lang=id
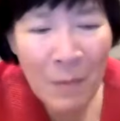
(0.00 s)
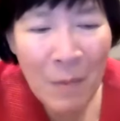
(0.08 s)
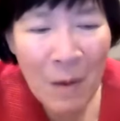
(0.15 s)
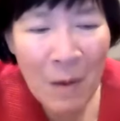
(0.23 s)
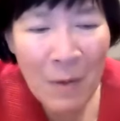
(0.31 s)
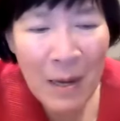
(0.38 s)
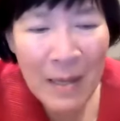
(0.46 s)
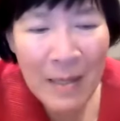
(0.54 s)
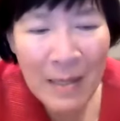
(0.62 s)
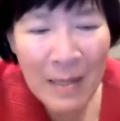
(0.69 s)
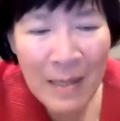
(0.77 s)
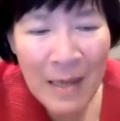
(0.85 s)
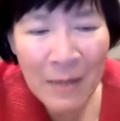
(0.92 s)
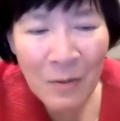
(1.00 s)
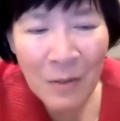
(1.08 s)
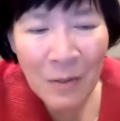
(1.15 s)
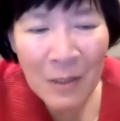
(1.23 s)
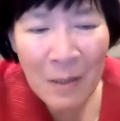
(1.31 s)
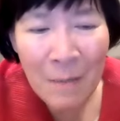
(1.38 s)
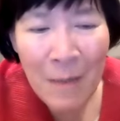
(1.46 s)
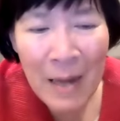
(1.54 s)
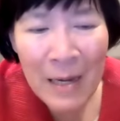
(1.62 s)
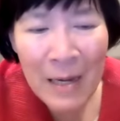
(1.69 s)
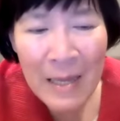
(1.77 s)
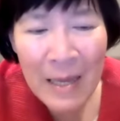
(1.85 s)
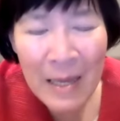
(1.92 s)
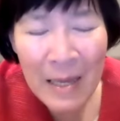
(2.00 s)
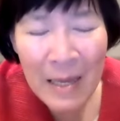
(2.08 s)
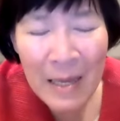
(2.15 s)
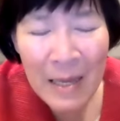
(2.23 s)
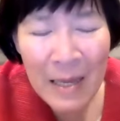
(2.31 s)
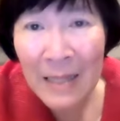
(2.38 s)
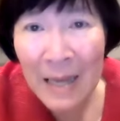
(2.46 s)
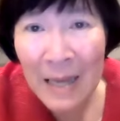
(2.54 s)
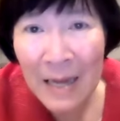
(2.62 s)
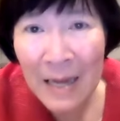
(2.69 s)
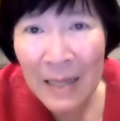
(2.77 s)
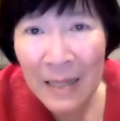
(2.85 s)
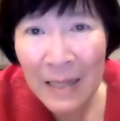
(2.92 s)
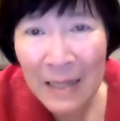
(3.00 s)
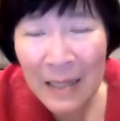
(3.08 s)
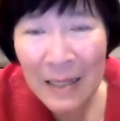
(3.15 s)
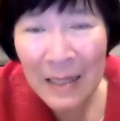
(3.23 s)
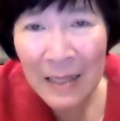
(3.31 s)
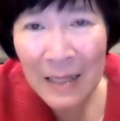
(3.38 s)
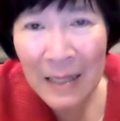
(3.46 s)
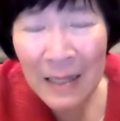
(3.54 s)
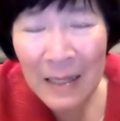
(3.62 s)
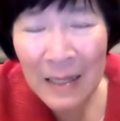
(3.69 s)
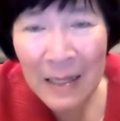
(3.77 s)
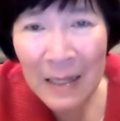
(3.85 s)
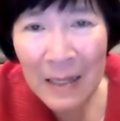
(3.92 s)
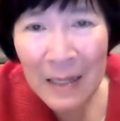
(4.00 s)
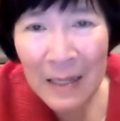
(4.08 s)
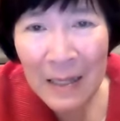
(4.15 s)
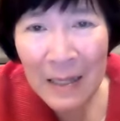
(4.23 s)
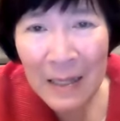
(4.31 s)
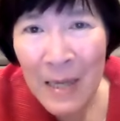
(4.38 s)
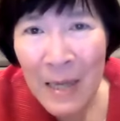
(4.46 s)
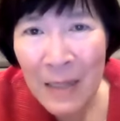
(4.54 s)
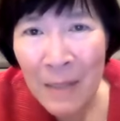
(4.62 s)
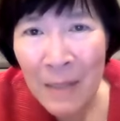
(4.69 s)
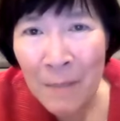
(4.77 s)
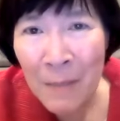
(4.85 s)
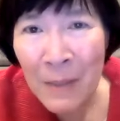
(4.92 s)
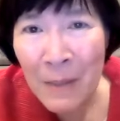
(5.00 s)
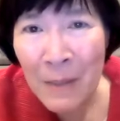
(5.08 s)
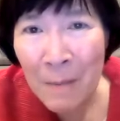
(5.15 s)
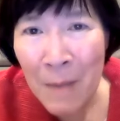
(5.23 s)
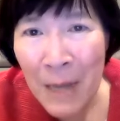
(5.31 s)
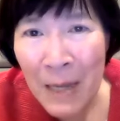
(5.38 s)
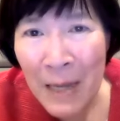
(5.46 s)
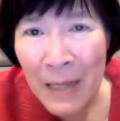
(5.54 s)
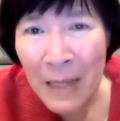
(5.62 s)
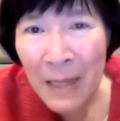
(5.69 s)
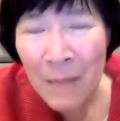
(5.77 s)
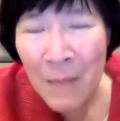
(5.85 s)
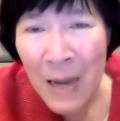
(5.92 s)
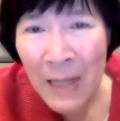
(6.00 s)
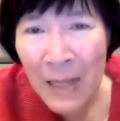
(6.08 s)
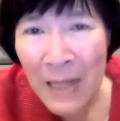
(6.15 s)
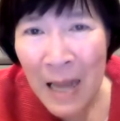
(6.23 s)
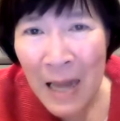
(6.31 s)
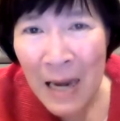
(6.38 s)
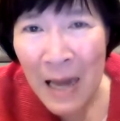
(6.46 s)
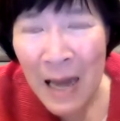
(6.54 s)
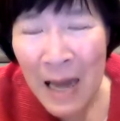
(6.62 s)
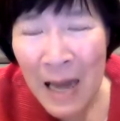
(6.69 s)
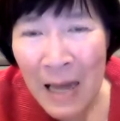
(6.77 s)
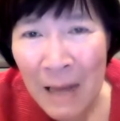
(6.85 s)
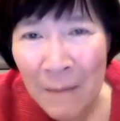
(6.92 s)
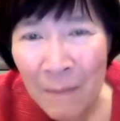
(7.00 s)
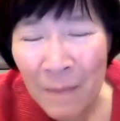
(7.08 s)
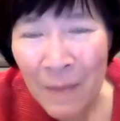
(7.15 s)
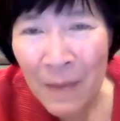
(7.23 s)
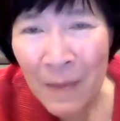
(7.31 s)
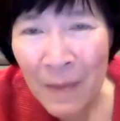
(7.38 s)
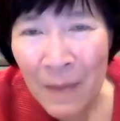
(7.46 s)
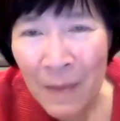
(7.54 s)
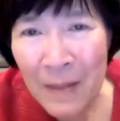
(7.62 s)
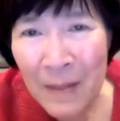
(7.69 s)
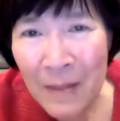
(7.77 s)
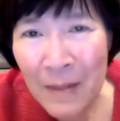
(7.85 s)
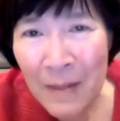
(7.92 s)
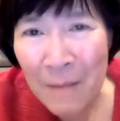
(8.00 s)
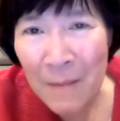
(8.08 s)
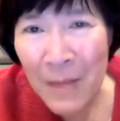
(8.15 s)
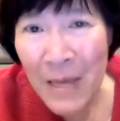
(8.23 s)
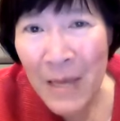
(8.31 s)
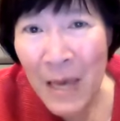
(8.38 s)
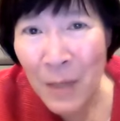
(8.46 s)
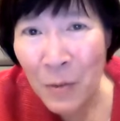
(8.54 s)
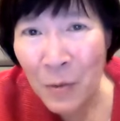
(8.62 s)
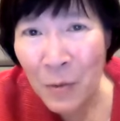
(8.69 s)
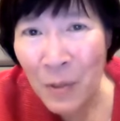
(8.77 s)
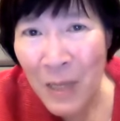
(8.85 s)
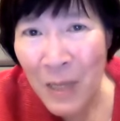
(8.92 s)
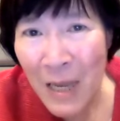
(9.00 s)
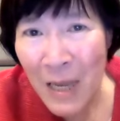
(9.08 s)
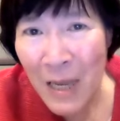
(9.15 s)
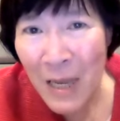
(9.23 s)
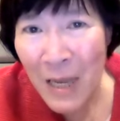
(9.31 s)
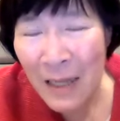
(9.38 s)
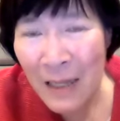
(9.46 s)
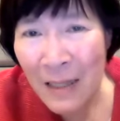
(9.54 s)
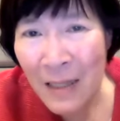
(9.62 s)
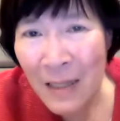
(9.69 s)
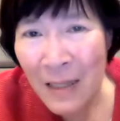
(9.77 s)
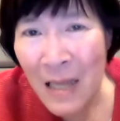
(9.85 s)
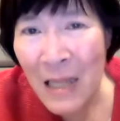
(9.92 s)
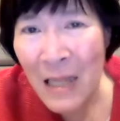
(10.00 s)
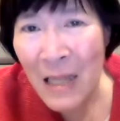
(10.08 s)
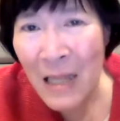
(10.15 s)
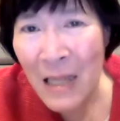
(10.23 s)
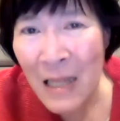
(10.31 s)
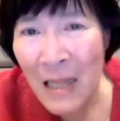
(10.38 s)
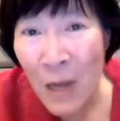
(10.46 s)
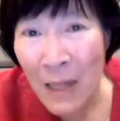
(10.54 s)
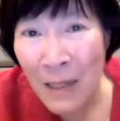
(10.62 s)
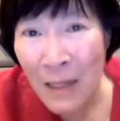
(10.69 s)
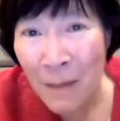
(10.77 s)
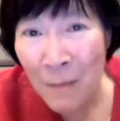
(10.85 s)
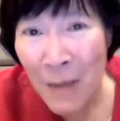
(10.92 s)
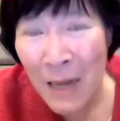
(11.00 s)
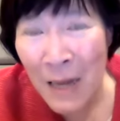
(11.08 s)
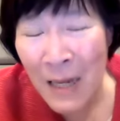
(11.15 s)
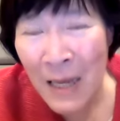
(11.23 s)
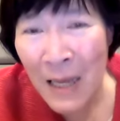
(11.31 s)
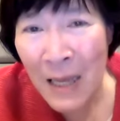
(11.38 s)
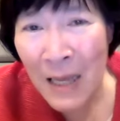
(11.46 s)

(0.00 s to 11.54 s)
membawa Yesus kembali ke Nazaret sampai ia dipersembahkan di bait Allah, sampai Yesus hilang dan ditemukan kembali.